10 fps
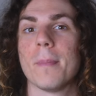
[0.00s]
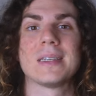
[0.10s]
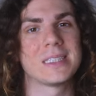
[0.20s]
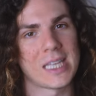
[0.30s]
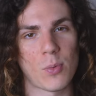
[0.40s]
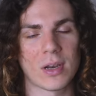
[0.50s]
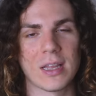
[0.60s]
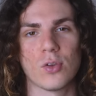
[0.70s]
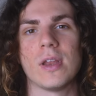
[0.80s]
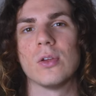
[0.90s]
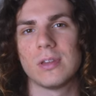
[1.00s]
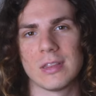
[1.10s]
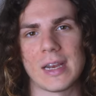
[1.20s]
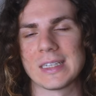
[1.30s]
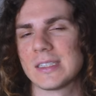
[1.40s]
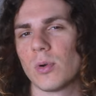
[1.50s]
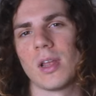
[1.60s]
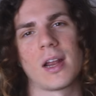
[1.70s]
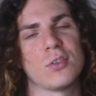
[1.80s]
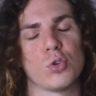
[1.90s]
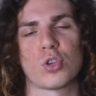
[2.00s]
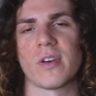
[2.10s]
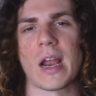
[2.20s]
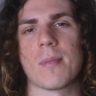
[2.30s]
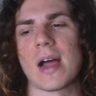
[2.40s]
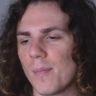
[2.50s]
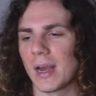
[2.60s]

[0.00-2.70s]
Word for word: ma se stai guardando video e ti interessa vuol dire che non lo troverai mai,